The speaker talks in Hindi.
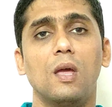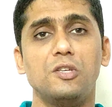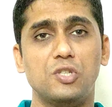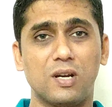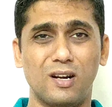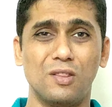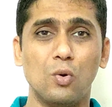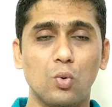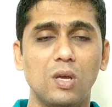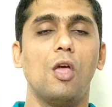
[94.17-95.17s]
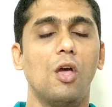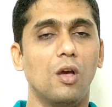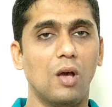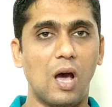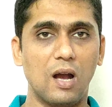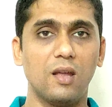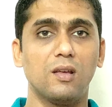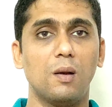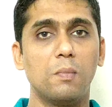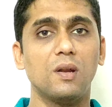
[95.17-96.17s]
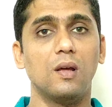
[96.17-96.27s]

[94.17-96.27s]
चकड़न हो गई है अगर कमर